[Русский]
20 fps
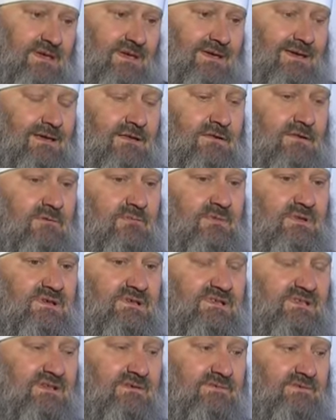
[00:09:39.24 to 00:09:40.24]
и это
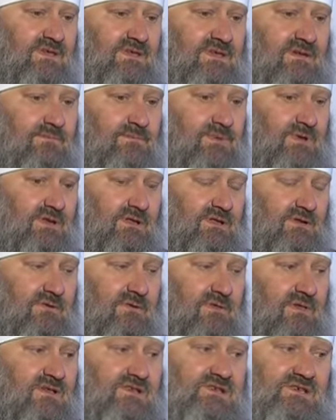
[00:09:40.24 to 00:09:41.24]
благословение
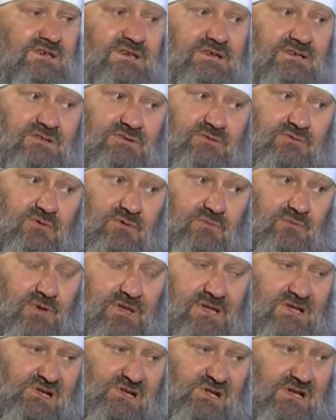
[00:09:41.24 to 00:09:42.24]
передается через
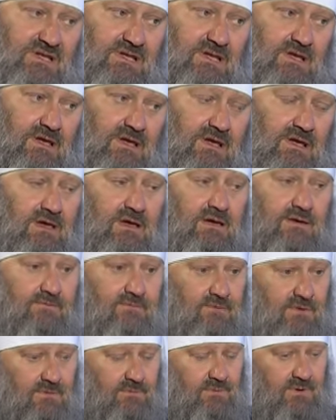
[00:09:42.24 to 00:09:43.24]
рукоположение. Вот,
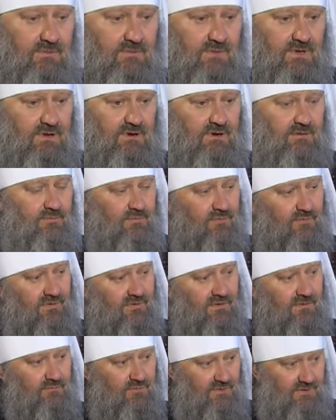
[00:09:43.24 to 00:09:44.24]
к примеру, апостол,
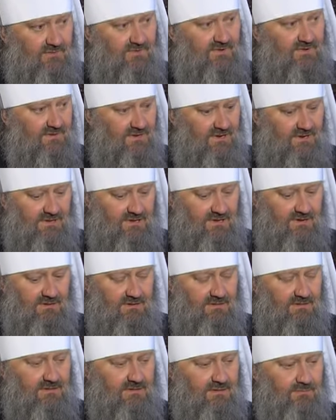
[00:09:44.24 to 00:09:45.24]
будем говорить так,
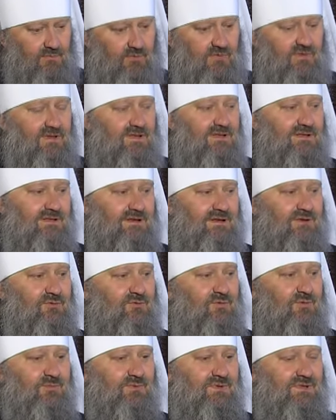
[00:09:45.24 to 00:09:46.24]
э, апостол Андрей
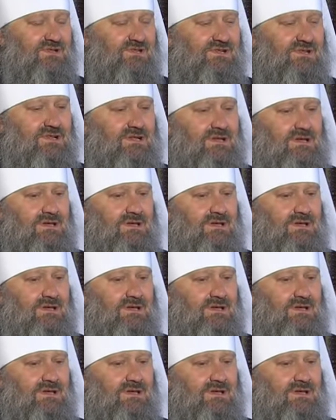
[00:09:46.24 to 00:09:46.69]
рукоположил